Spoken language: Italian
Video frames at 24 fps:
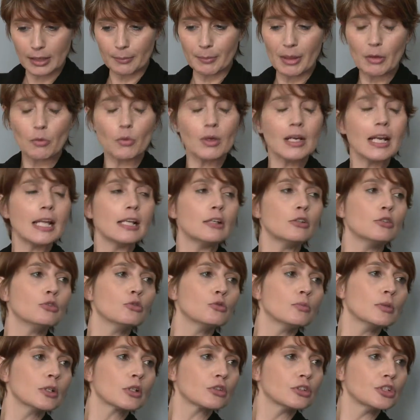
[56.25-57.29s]
ma qual è il
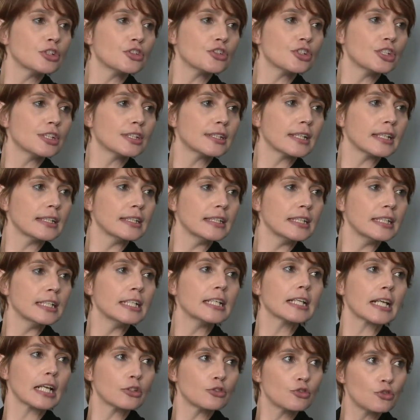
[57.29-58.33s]
numero di cittadini
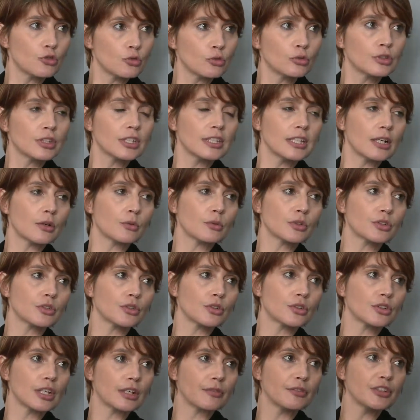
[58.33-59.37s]
raggiunti da
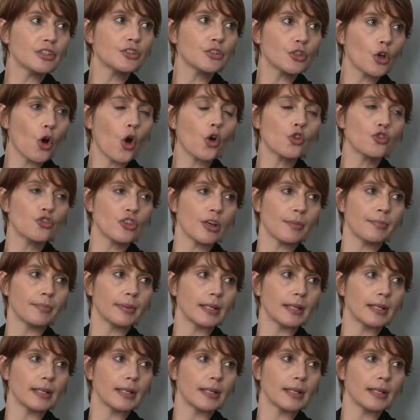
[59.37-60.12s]
questo servizio oggi a